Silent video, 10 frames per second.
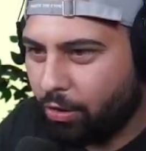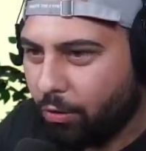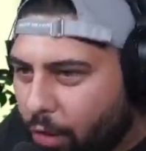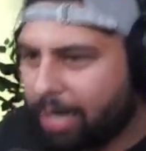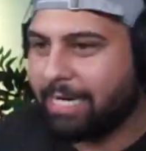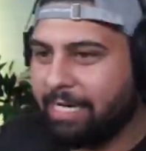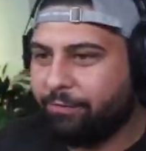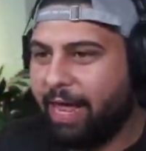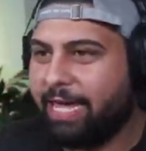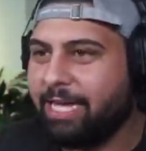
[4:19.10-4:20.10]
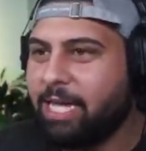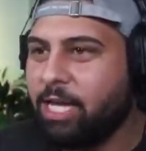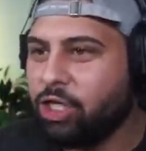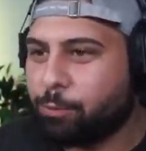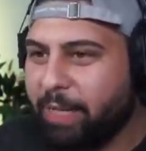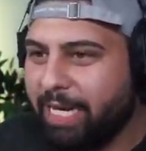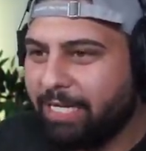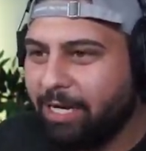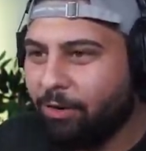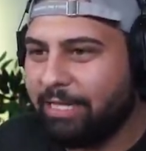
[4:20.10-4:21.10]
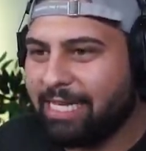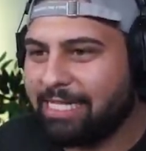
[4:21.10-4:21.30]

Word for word: Rocket League Fake spielen. Und der ist